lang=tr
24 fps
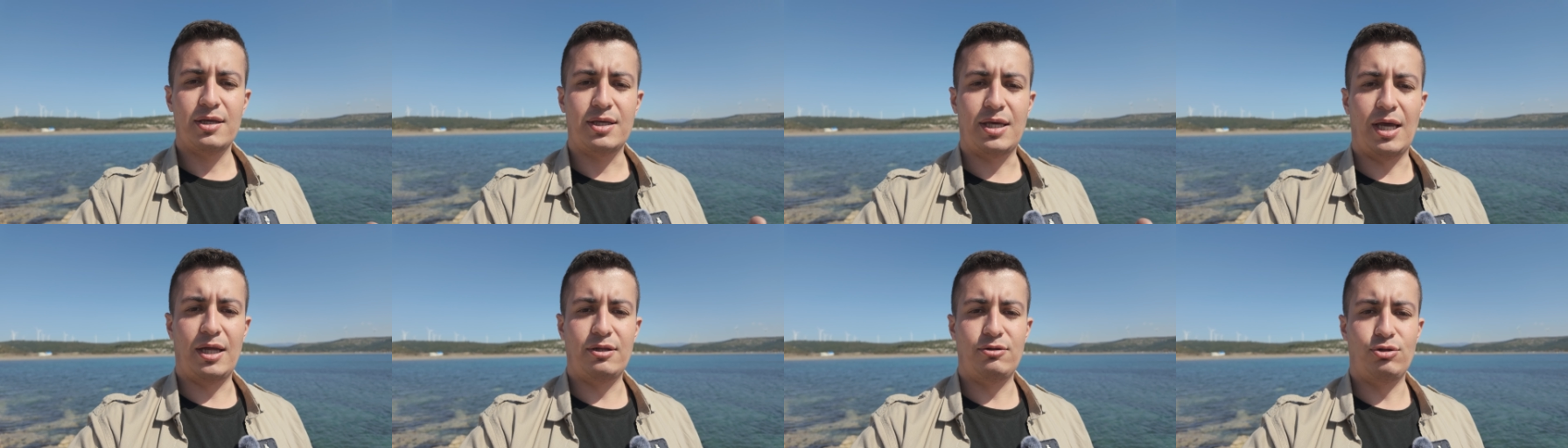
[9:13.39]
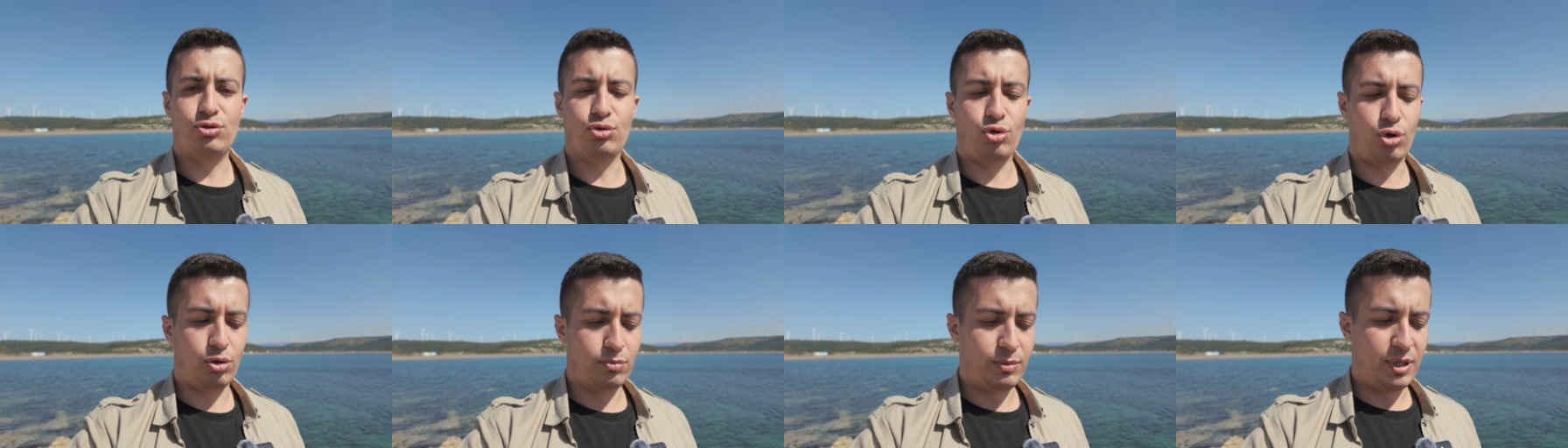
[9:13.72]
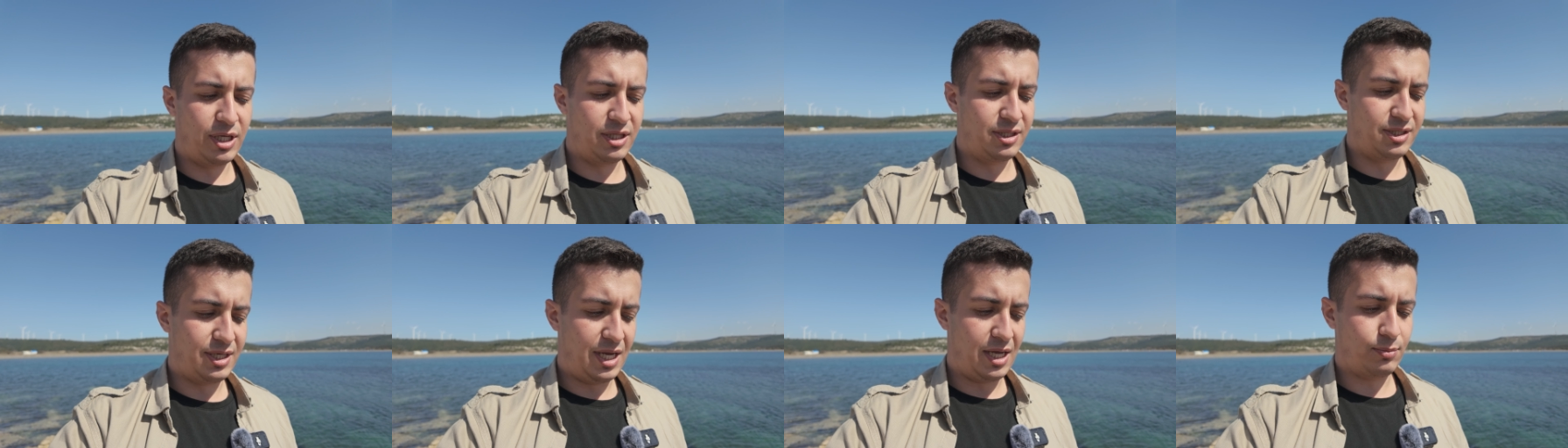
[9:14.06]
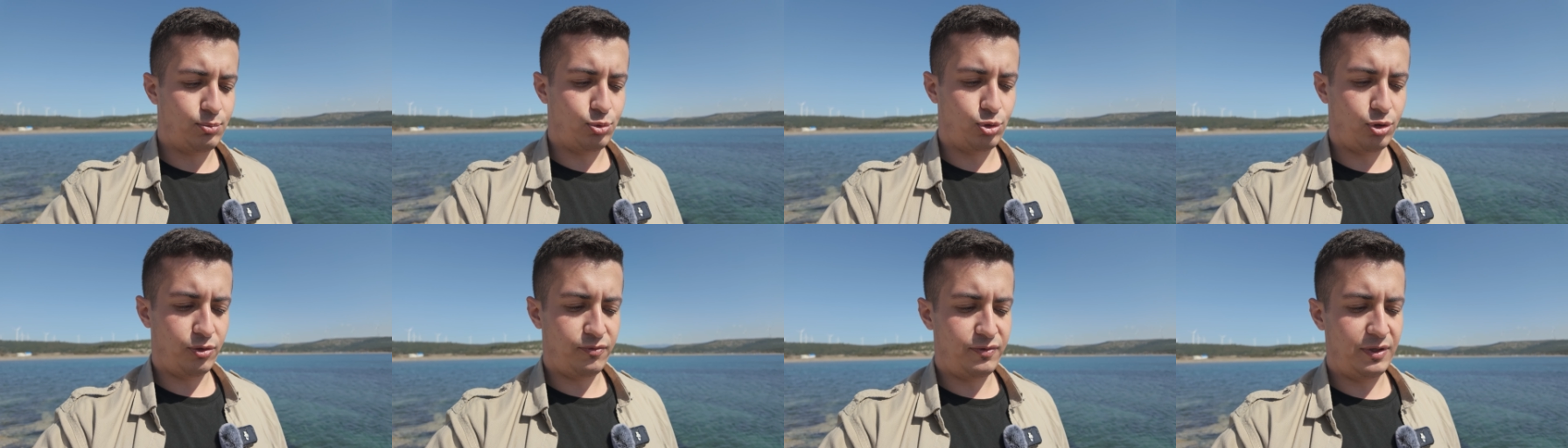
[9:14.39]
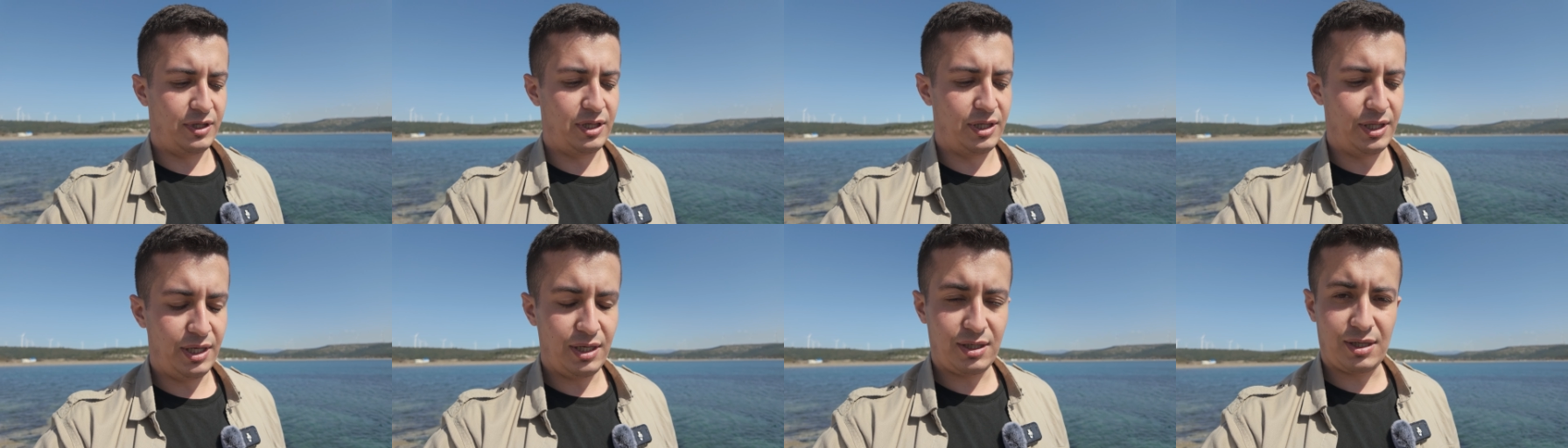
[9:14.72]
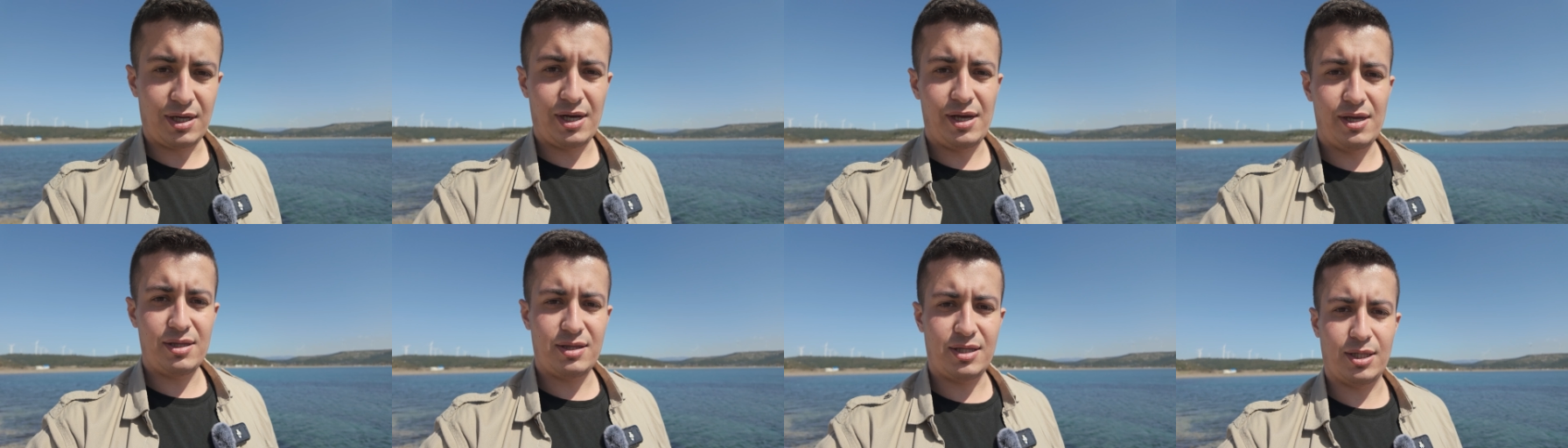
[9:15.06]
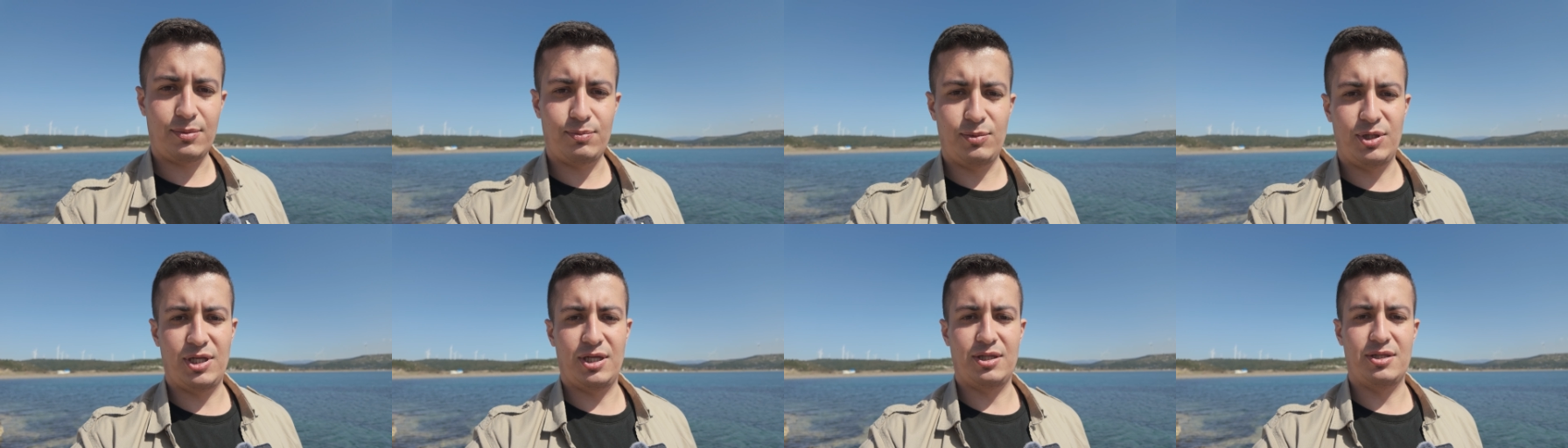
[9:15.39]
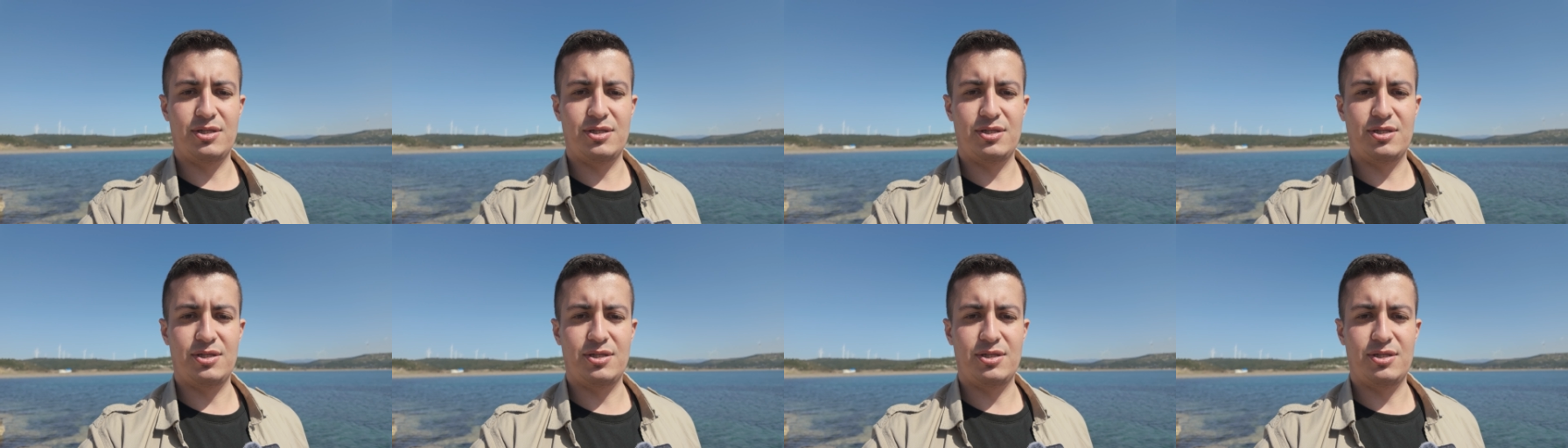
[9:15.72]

kendi normal renk profili de gayet tatmin